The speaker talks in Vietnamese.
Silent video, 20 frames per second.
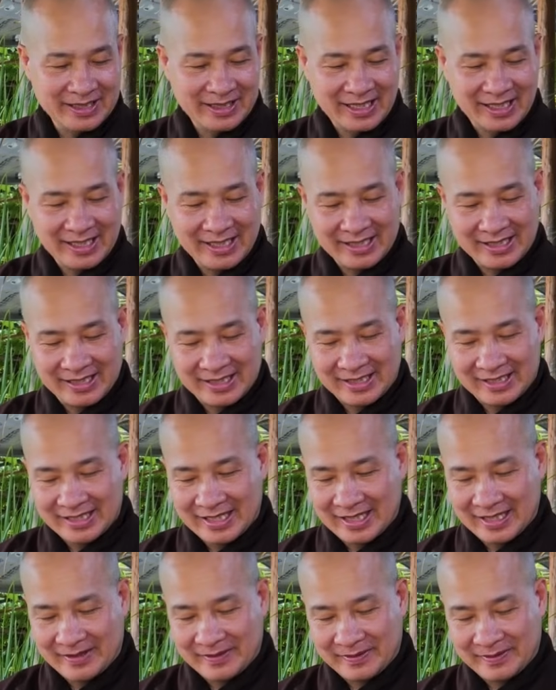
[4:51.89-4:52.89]
Như vậy
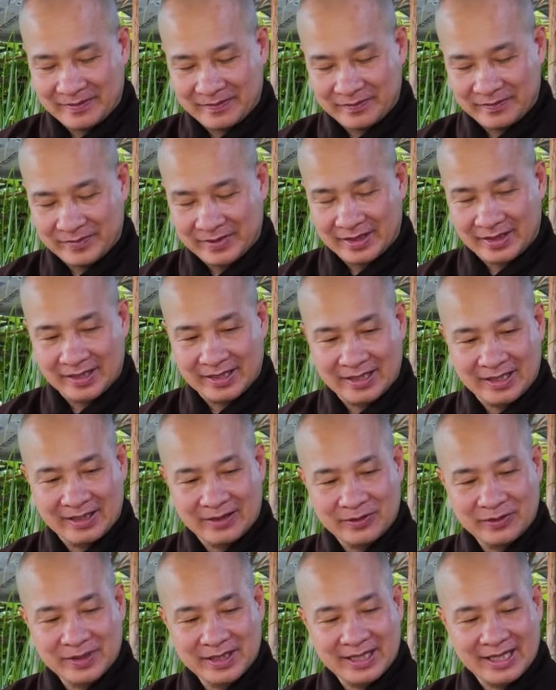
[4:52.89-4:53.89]
thì mình
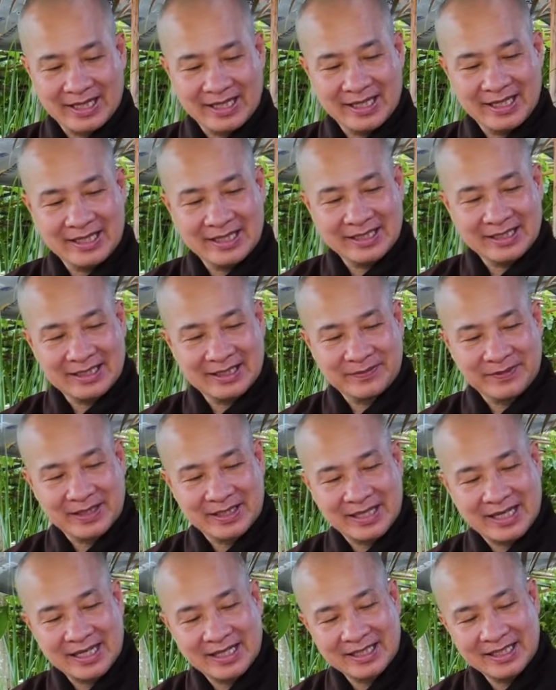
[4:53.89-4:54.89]
uống cái này đó thì
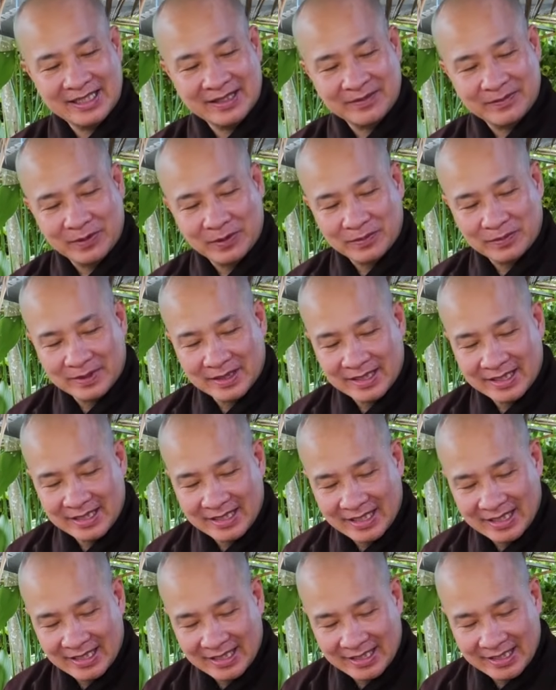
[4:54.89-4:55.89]
mình cân á một cái
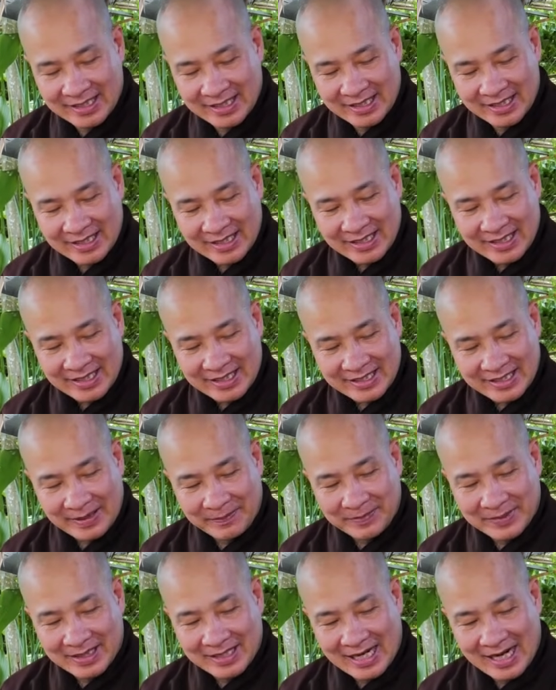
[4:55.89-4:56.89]

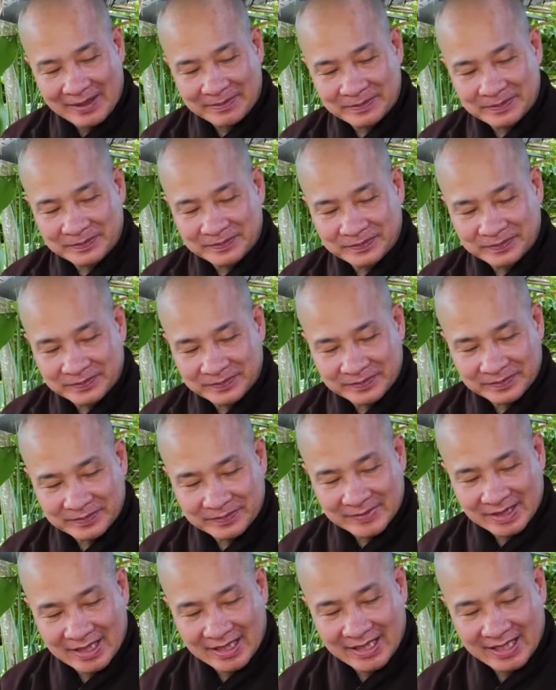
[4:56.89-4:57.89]
trăm gram,
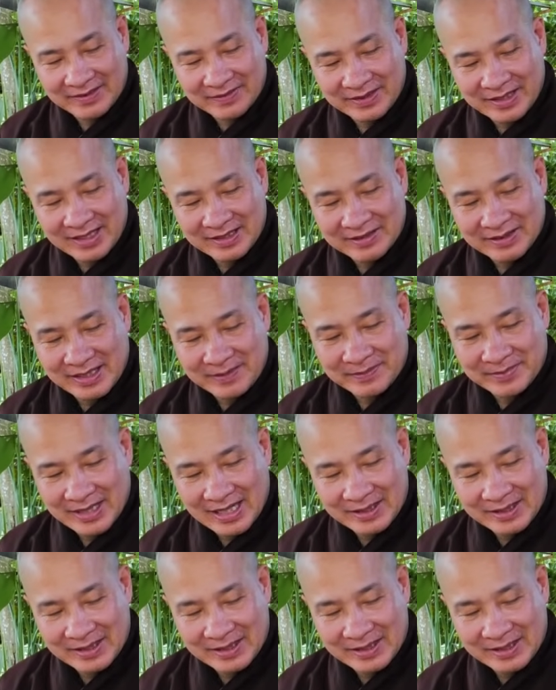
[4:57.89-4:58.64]
để đây mình cân trăm